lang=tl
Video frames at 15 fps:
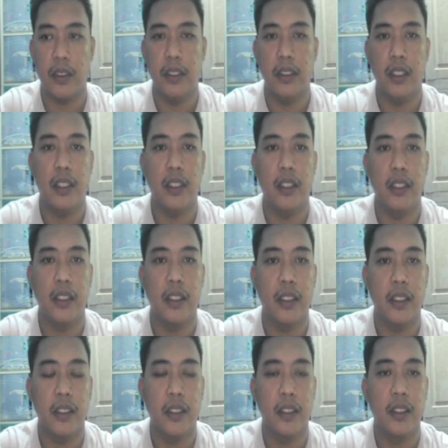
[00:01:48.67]
Ayan.
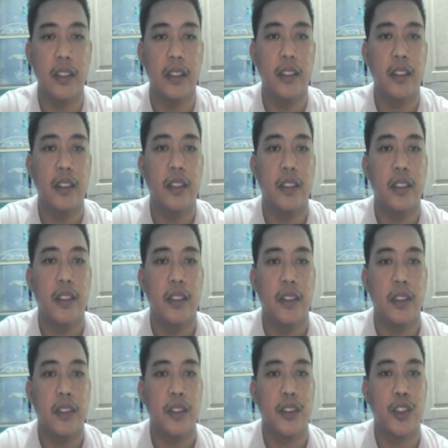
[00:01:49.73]

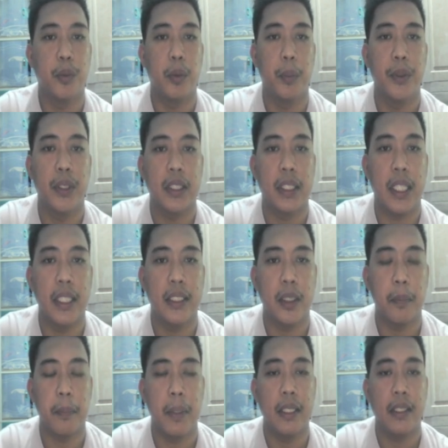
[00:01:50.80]
So, pupunta tayo
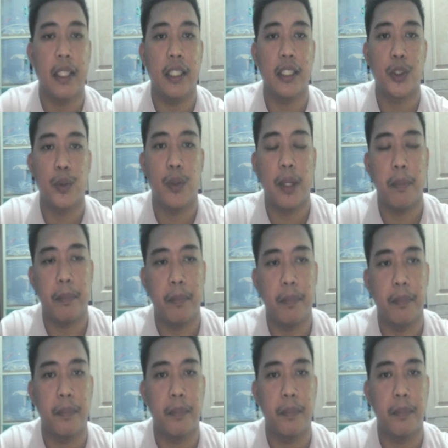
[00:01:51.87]
sa pancake swap.